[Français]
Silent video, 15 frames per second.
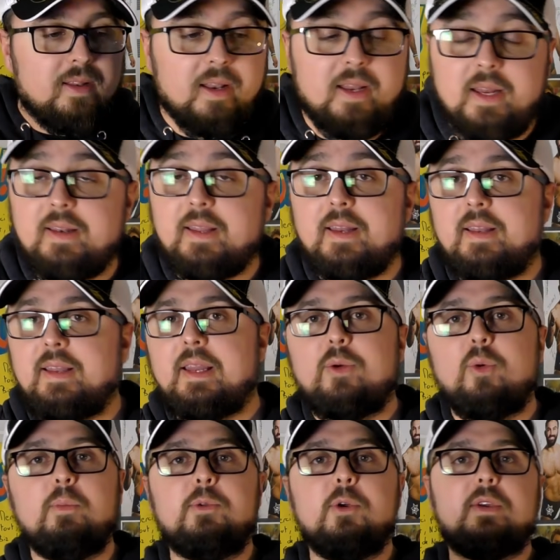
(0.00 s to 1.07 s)
T'as des,
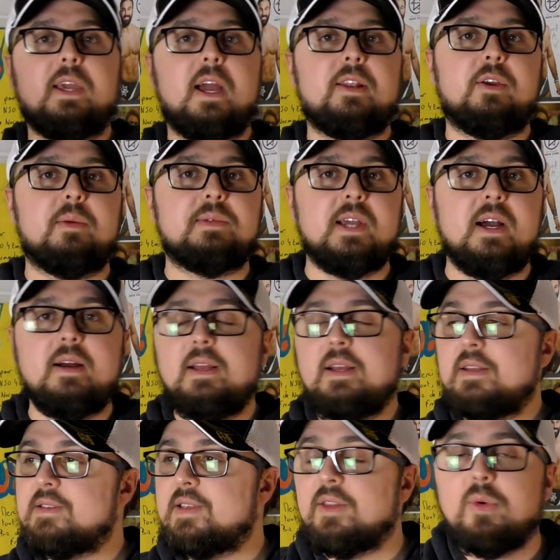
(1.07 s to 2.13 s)
groupes de 4 comme ça,
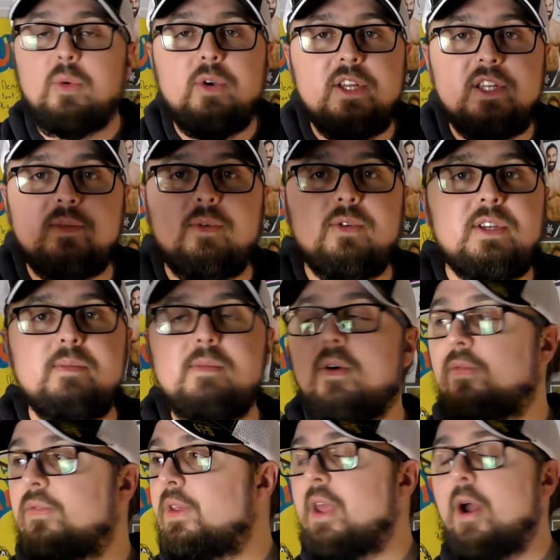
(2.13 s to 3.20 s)
Seth Rollins, Buddy
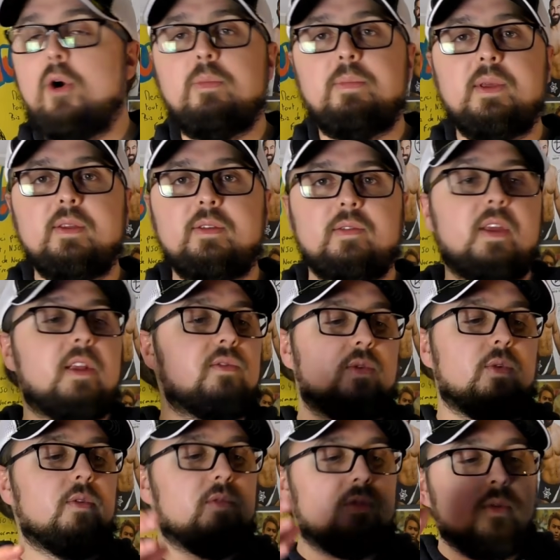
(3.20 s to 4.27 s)
Murphy, AOP, qui viennent
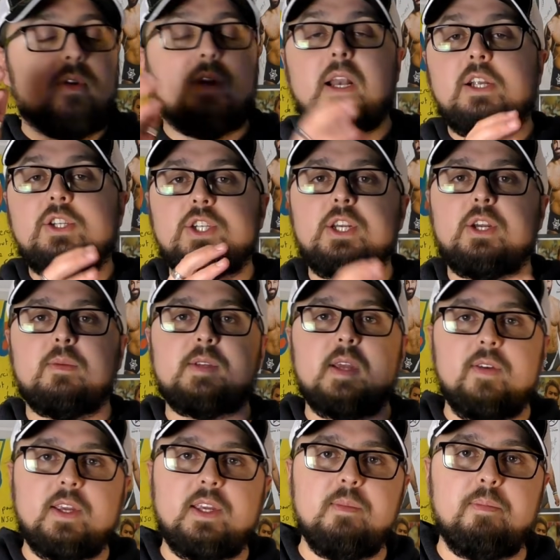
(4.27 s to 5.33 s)
se, se clasher comme ça
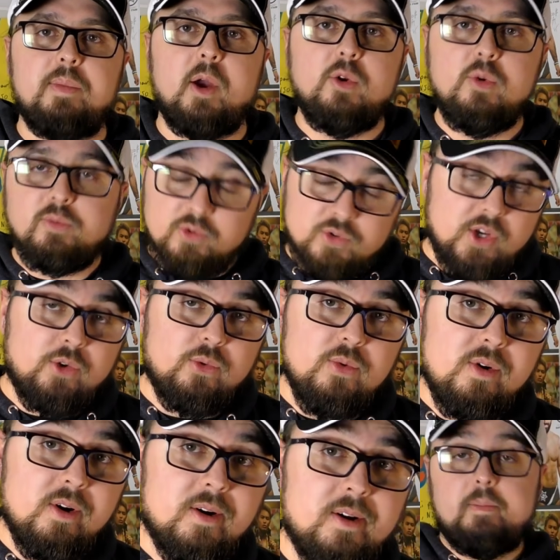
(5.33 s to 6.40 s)
avec Imperium, ce serait
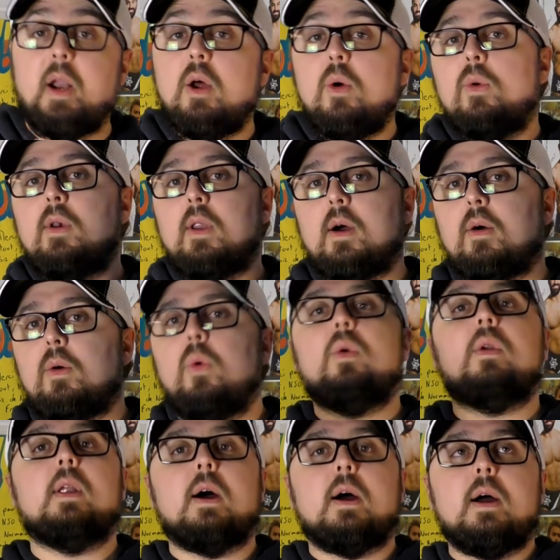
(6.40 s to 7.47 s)
cool. Bah là on l'a, on
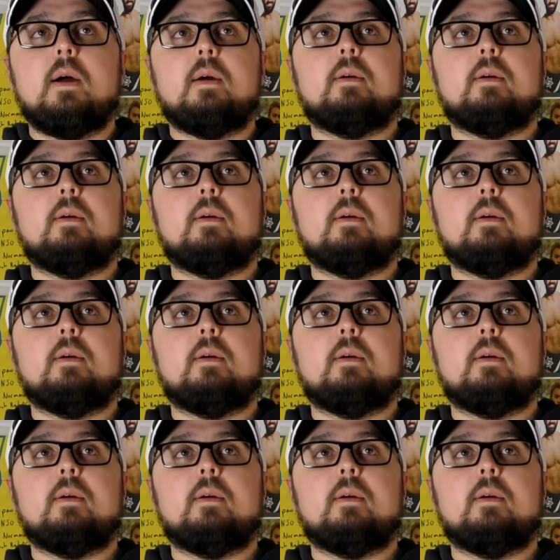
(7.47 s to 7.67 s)
l'a.